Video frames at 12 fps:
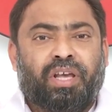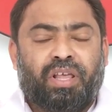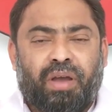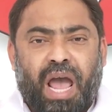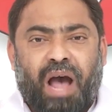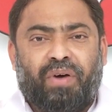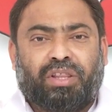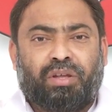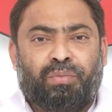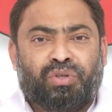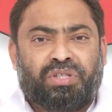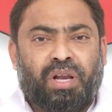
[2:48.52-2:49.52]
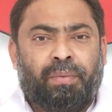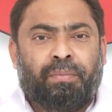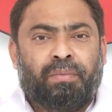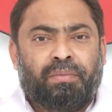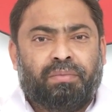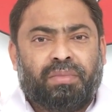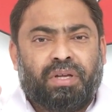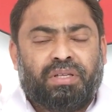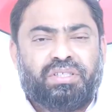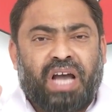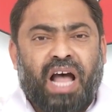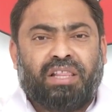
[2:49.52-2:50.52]
ఇది యావత్ ముస్లిం
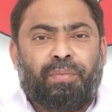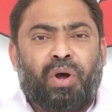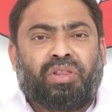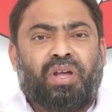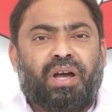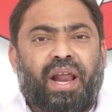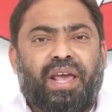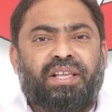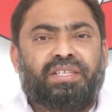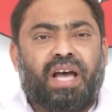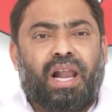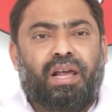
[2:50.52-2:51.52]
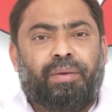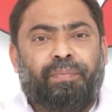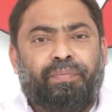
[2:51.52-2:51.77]
జాతి మొత్తం గ్రహించాలి